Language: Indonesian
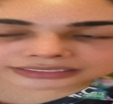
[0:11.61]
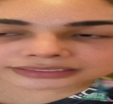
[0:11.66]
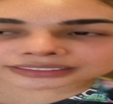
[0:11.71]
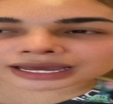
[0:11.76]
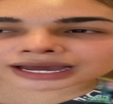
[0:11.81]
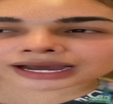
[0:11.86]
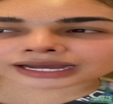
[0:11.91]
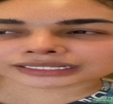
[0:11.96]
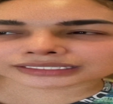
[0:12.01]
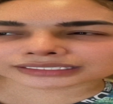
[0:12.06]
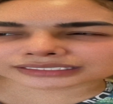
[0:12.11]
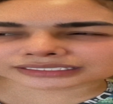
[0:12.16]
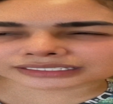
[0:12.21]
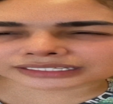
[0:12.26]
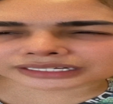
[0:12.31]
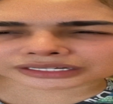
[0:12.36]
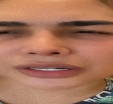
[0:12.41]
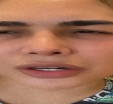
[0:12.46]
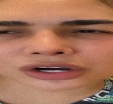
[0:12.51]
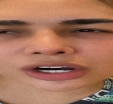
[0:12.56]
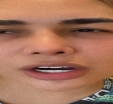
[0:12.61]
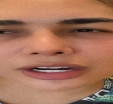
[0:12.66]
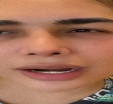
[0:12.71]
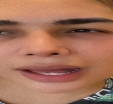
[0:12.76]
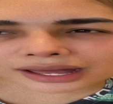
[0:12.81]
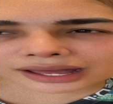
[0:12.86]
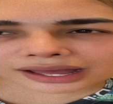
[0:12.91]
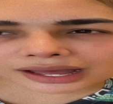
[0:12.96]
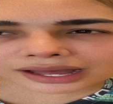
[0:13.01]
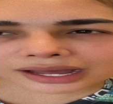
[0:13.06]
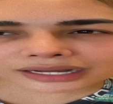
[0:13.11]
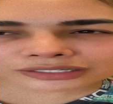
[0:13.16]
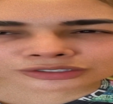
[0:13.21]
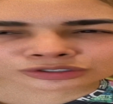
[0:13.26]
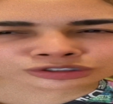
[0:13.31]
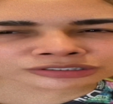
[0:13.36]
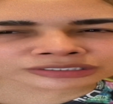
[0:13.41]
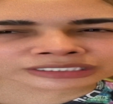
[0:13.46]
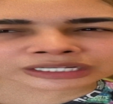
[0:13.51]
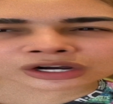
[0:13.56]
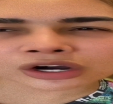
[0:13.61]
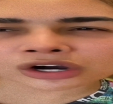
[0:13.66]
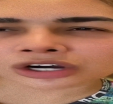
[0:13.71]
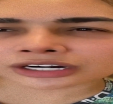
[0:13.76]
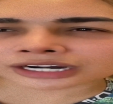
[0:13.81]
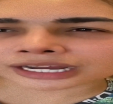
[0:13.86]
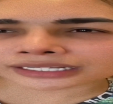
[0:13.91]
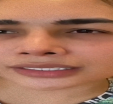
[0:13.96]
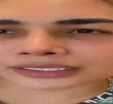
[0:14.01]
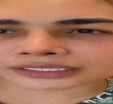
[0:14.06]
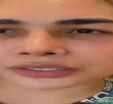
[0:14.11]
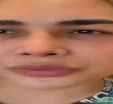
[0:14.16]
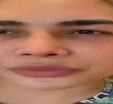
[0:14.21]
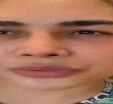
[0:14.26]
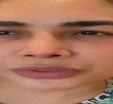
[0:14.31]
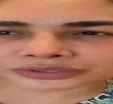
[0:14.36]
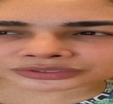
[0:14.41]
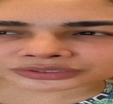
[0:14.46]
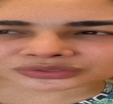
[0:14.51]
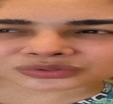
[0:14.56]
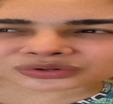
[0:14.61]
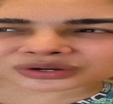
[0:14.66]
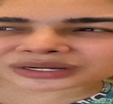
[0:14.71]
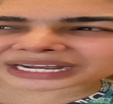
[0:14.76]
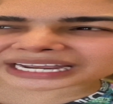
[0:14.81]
Jangan nyinyirin orang, ngusi orang terus Gue